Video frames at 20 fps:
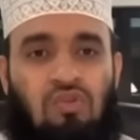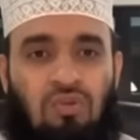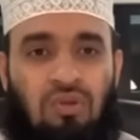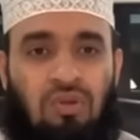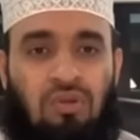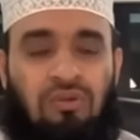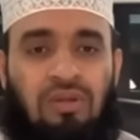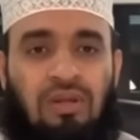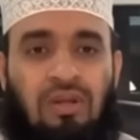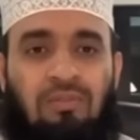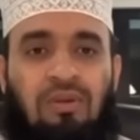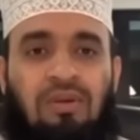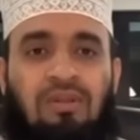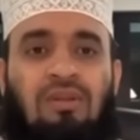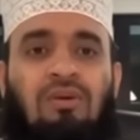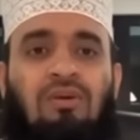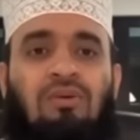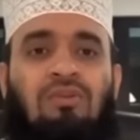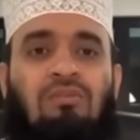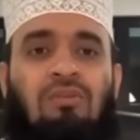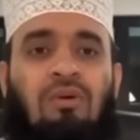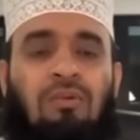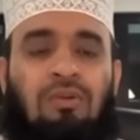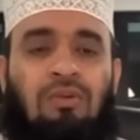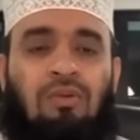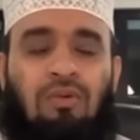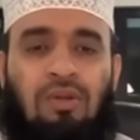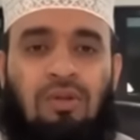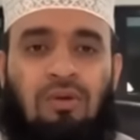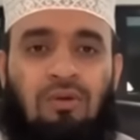যদিও তারা ব্যক্তিগতভাবে
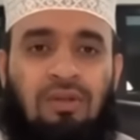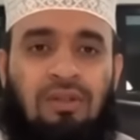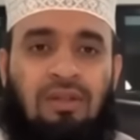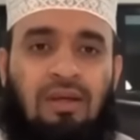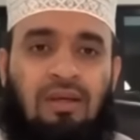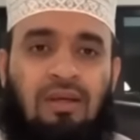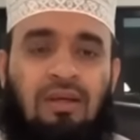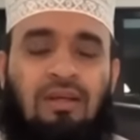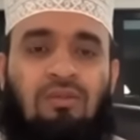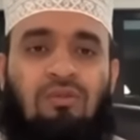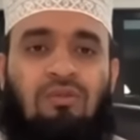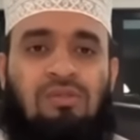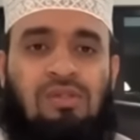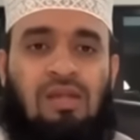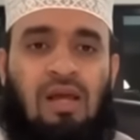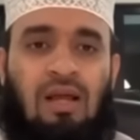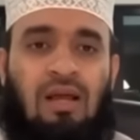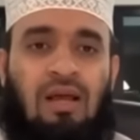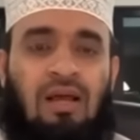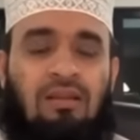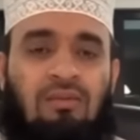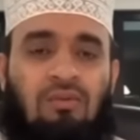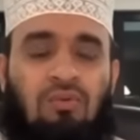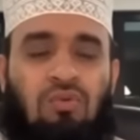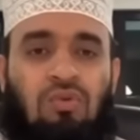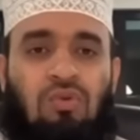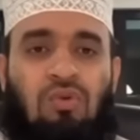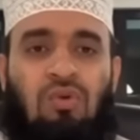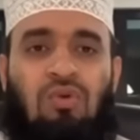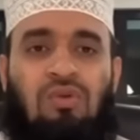ধনী হয়ে থাকে কিন্তু জাকাত
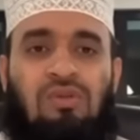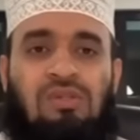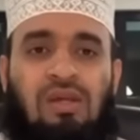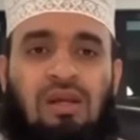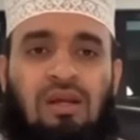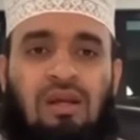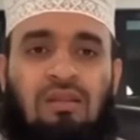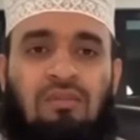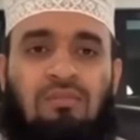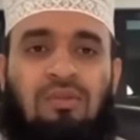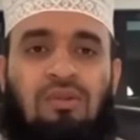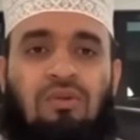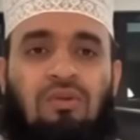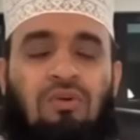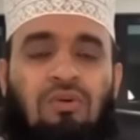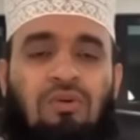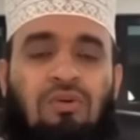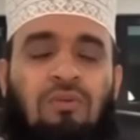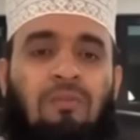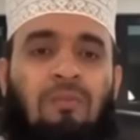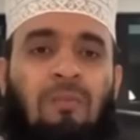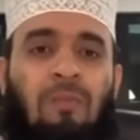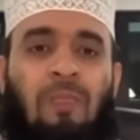উত্তোলন জাকাত বিতরণ